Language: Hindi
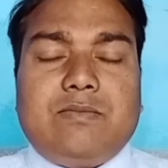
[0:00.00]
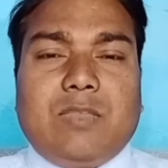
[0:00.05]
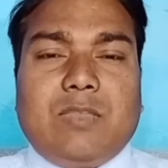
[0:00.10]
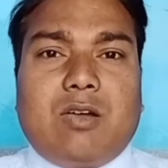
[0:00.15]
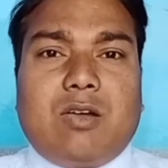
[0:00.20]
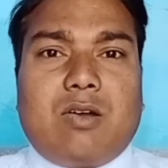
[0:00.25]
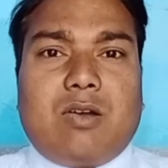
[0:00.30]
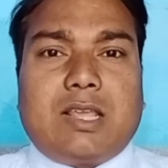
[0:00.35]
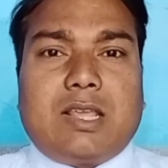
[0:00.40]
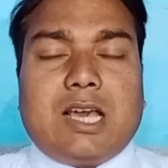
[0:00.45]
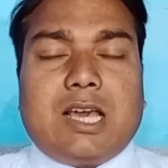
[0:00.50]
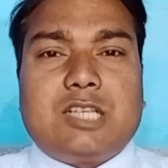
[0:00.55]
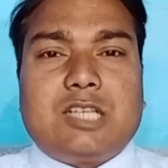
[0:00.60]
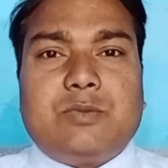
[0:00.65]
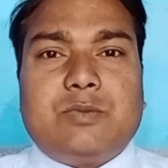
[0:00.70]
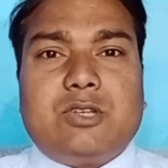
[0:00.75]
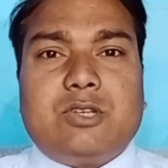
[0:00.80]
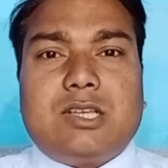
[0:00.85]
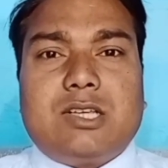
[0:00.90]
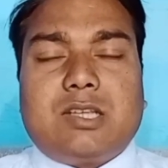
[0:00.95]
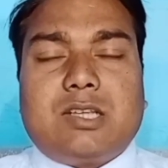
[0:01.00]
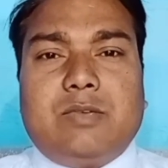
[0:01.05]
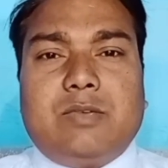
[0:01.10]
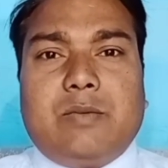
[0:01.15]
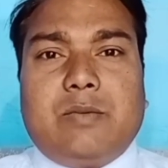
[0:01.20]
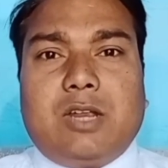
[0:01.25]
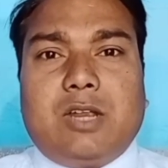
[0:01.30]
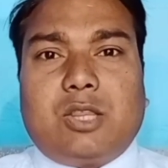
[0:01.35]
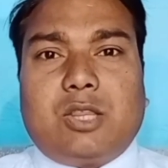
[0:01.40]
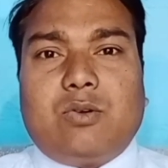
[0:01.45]
और क्या इसमें जो है सभी
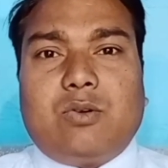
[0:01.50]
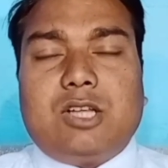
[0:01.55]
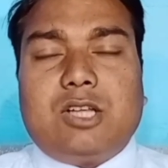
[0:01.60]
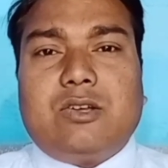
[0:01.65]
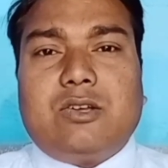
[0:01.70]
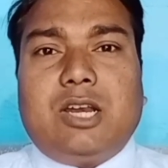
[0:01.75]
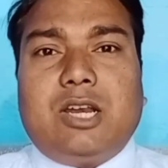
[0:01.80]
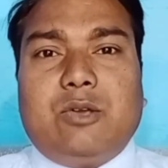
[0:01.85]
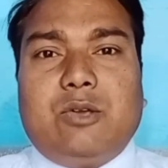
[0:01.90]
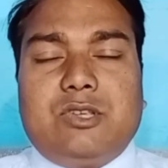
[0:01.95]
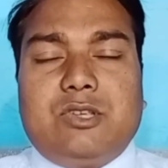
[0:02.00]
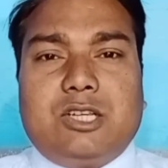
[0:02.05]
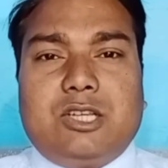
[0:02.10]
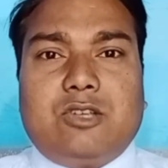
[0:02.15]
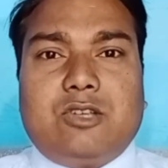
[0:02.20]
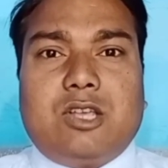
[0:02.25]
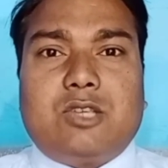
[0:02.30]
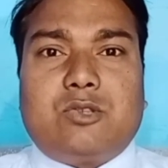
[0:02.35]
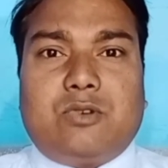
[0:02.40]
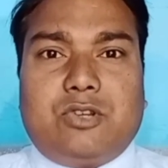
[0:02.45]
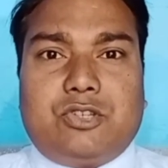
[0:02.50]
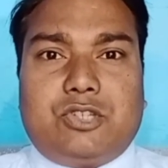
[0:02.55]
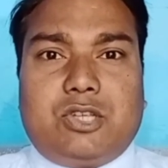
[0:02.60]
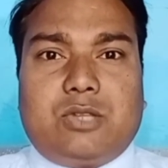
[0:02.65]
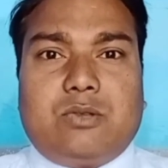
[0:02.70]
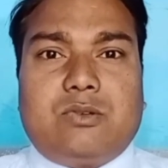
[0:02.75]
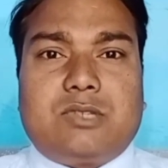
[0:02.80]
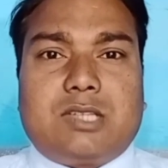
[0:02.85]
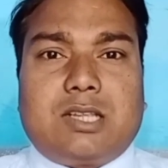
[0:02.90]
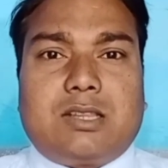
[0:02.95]
अभ्यर्थियों का जो है नियोजन जो है सुनिश्चित
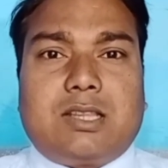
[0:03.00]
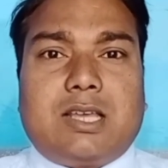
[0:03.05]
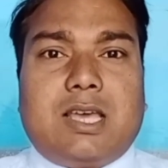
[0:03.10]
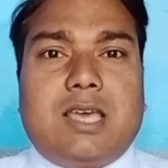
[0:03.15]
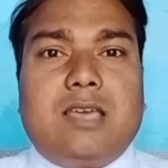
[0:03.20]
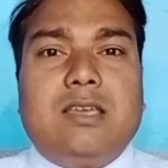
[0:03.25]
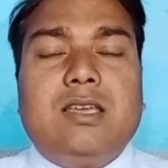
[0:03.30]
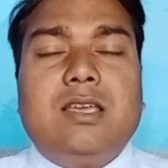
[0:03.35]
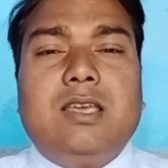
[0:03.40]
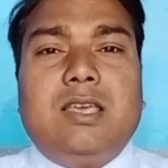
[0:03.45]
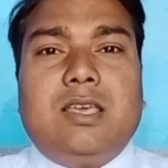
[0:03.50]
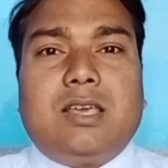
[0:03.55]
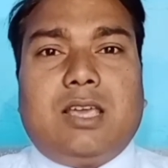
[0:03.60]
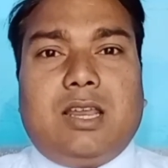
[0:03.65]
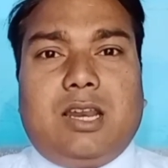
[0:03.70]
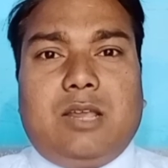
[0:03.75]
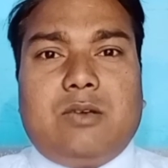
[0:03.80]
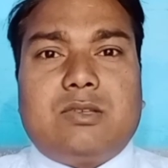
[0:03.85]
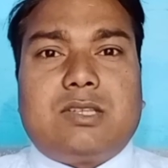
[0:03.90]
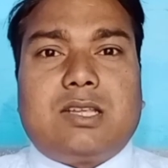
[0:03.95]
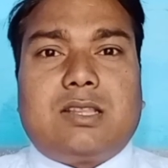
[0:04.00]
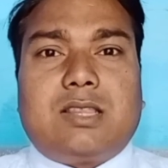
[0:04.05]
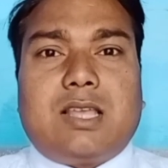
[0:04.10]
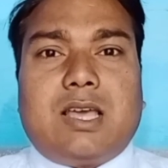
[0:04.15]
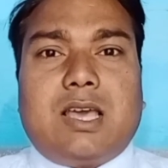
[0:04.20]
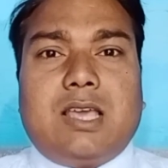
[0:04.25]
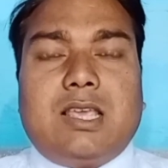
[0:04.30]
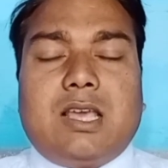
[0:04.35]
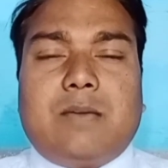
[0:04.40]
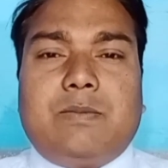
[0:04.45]
हो सकता है कि नहीं हो सकता
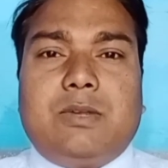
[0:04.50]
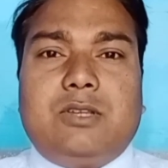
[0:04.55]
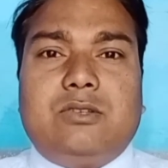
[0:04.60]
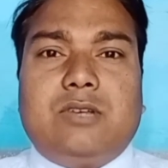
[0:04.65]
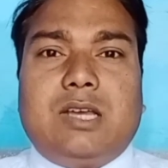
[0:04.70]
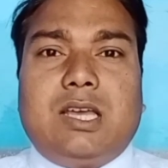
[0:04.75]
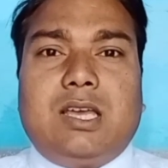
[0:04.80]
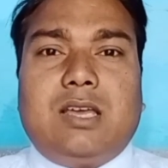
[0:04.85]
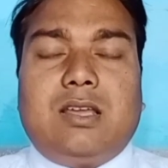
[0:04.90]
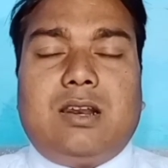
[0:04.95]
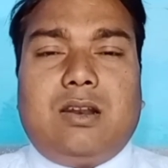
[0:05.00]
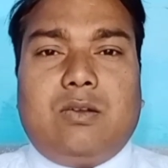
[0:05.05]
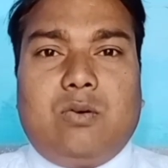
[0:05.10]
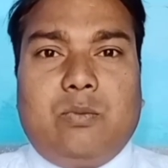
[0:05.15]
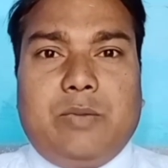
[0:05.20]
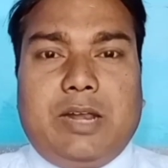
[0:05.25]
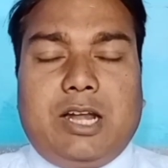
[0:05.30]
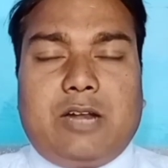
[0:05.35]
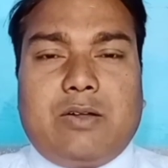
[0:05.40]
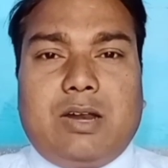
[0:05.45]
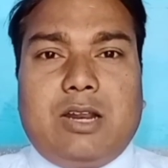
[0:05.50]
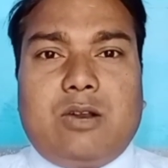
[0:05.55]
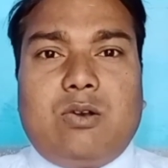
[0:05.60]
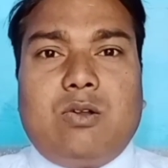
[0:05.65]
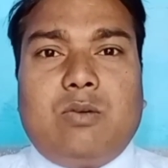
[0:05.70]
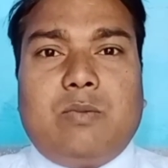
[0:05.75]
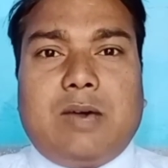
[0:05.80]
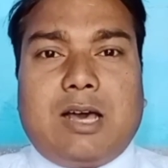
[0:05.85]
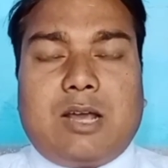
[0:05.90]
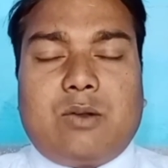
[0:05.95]
है या फिर जो है लो मेरिट वाले
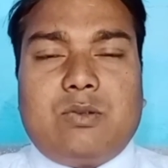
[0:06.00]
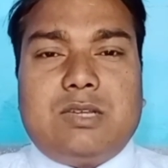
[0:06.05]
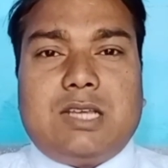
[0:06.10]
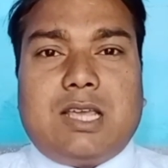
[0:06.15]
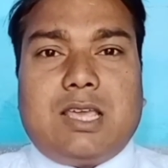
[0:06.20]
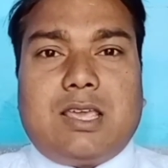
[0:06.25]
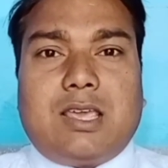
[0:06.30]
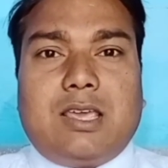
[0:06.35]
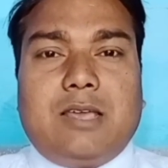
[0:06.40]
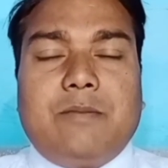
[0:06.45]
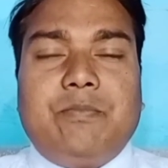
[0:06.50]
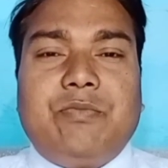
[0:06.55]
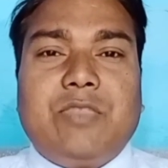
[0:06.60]
लोग बाहर हो जाएंगे